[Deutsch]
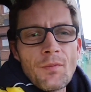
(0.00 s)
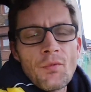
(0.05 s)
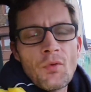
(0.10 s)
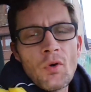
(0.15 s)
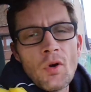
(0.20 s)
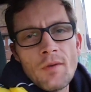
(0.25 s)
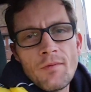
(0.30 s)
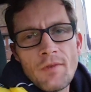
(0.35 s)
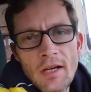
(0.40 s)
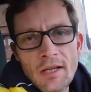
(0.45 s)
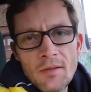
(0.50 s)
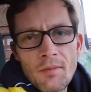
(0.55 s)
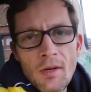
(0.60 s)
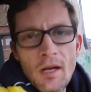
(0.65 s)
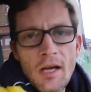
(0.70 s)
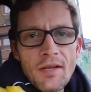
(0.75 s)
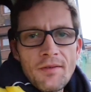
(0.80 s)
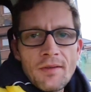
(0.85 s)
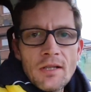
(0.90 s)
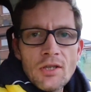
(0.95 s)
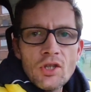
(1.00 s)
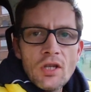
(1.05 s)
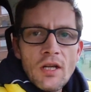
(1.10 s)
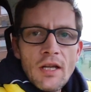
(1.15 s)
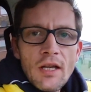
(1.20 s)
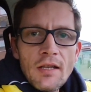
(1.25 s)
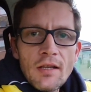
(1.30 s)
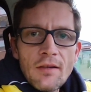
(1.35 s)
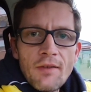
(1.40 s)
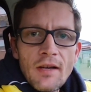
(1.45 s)
vorne im Wartebereich war es
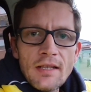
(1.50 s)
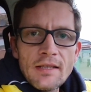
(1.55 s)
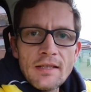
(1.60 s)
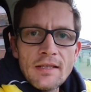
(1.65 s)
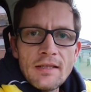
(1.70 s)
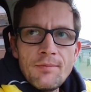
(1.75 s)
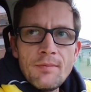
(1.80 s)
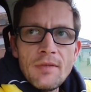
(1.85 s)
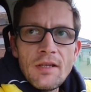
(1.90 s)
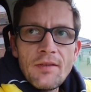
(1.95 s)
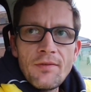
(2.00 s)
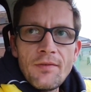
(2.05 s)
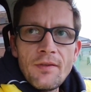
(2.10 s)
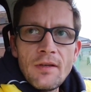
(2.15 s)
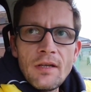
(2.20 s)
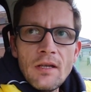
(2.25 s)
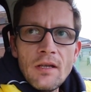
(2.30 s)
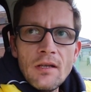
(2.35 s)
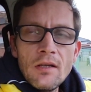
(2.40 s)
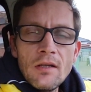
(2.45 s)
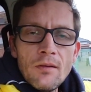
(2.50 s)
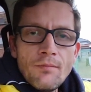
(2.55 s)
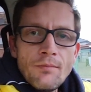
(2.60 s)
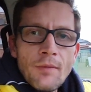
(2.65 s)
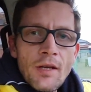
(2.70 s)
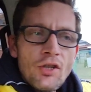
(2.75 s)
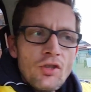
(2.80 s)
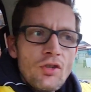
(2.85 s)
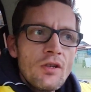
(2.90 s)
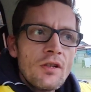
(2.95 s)
schlecht, da waren ziemlich viele
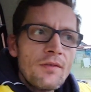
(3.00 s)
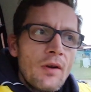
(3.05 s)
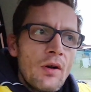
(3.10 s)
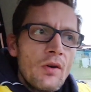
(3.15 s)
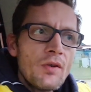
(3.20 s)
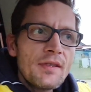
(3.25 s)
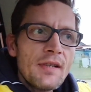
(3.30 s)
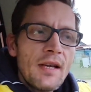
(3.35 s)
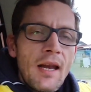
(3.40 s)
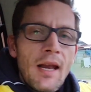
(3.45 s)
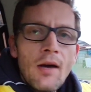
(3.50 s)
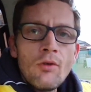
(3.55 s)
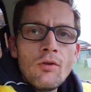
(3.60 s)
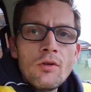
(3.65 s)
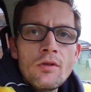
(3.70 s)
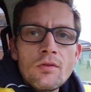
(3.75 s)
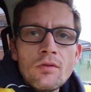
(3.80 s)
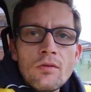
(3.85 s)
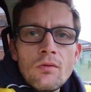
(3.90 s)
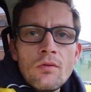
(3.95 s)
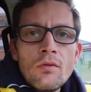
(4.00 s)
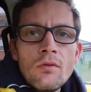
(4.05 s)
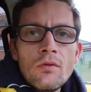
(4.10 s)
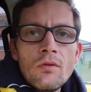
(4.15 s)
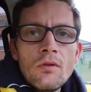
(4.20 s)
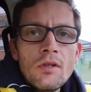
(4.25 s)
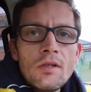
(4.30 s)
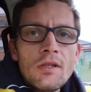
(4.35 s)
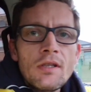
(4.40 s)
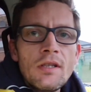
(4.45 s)
Menschen, das war auch sehr laut
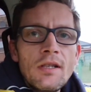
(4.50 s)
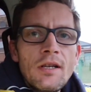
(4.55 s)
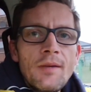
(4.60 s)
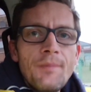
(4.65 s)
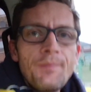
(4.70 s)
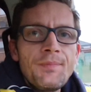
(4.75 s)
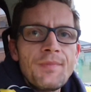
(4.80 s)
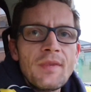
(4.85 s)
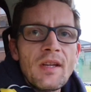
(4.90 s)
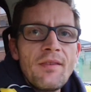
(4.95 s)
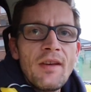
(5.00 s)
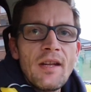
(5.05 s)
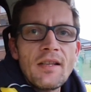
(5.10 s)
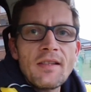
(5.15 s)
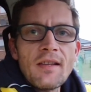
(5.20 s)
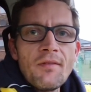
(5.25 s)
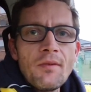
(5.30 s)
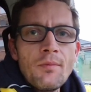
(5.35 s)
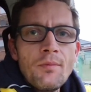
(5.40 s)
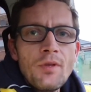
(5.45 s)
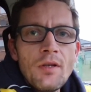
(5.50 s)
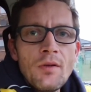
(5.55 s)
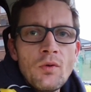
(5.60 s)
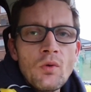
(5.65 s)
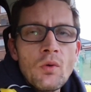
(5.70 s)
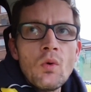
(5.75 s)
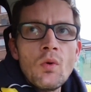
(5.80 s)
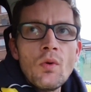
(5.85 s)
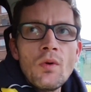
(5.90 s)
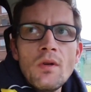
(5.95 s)
und ähm, da wäre das einfach mit dem
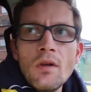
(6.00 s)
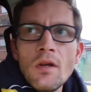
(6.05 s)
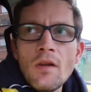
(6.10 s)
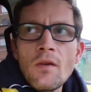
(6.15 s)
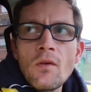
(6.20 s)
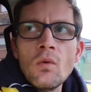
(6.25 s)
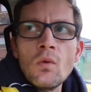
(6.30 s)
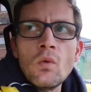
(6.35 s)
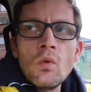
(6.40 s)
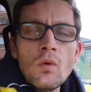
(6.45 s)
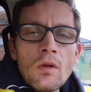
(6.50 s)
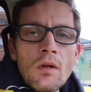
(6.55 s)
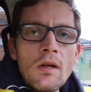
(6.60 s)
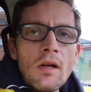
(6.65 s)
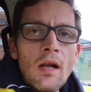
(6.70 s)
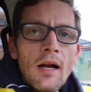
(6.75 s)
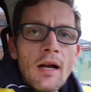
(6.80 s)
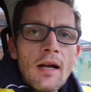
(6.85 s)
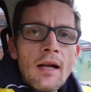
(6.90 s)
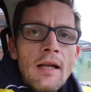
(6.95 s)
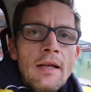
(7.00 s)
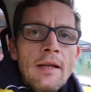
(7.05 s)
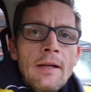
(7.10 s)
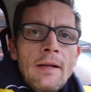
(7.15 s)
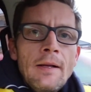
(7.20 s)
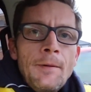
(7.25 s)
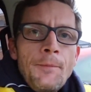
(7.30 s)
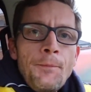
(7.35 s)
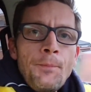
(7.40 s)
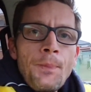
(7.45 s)
Ton nicht so gut gegangen.
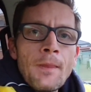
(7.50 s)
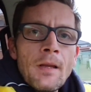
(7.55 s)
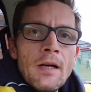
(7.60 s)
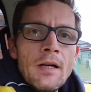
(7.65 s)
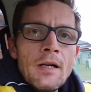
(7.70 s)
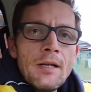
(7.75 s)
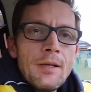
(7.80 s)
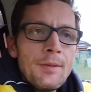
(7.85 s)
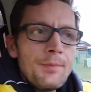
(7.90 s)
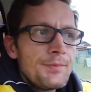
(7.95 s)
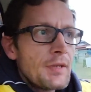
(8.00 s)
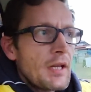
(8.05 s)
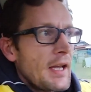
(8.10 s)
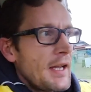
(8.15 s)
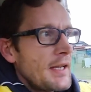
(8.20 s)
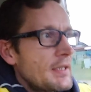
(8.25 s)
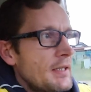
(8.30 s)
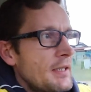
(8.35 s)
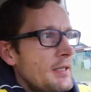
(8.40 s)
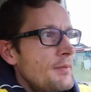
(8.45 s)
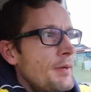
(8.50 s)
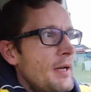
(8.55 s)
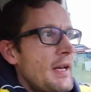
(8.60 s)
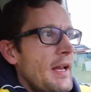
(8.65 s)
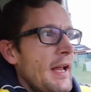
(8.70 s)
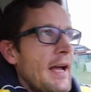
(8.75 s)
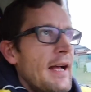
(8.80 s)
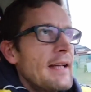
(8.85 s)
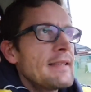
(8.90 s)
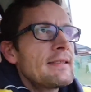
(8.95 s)
Ähm, direkt drinnen war
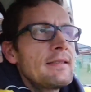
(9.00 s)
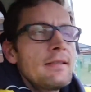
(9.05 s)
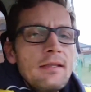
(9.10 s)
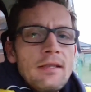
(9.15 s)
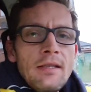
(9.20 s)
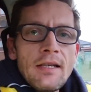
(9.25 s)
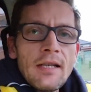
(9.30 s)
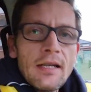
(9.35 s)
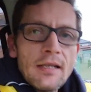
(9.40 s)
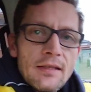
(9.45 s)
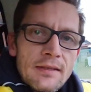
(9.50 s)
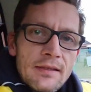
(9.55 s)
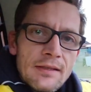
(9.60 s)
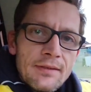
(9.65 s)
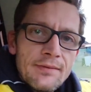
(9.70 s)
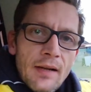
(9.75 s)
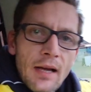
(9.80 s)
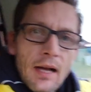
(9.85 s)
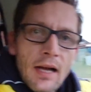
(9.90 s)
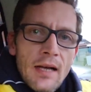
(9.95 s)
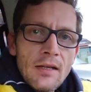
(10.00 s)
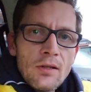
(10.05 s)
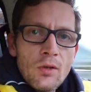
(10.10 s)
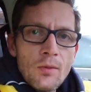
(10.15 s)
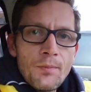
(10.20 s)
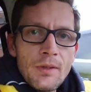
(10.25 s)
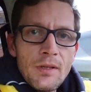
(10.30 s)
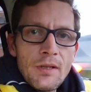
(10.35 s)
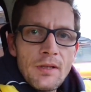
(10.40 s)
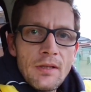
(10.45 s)
der Ärztin, ich hatte sie gefragt,
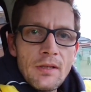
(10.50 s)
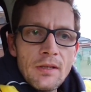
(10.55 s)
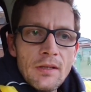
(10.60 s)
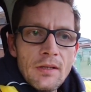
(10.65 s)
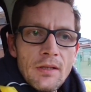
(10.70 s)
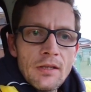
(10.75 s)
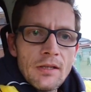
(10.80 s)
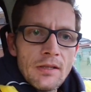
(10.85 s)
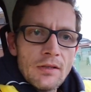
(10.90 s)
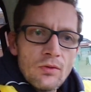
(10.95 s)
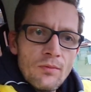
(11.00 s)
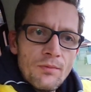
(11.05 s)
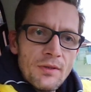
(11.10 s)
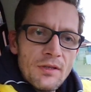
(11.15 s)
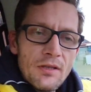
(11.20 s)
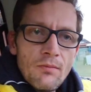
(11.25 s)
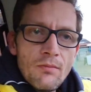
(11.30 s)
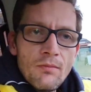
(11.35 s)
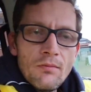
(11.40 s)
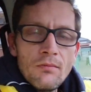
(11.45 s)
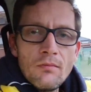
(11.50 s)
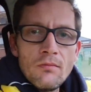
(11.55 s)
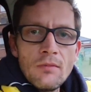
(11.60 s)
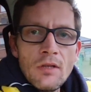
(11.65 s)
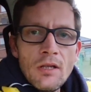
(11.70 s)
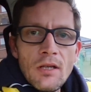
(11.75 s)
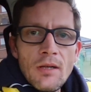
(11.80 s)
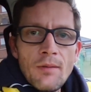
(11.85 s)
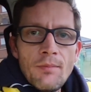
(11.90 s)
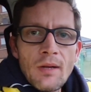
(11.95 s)
ob ich äh, das so ein bisschen
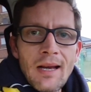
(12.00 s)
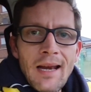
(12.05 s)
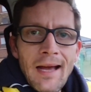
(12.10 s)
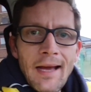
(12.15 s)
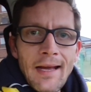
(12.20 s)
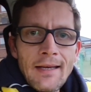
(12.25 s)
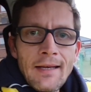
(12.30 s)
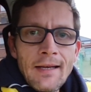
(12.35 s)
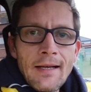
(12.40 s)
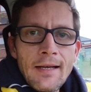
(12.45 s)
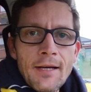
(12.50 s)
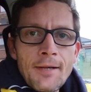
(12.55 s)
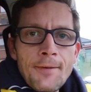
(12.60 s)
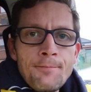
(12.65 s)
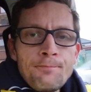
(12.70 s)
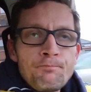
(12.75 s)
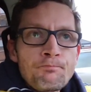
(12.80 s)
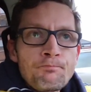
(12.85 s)
äh, begleiten kann,